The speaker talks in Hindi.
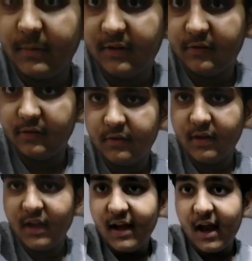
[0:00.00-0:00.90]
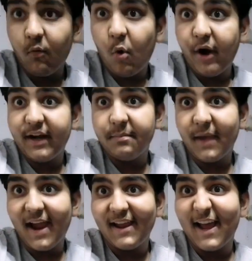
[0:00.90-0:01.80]
प्लीज़ अवॉइड
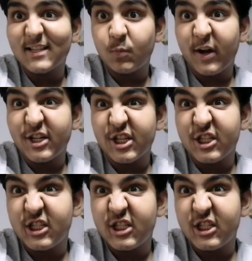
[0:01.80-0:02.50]
माई एक्सप्रेशन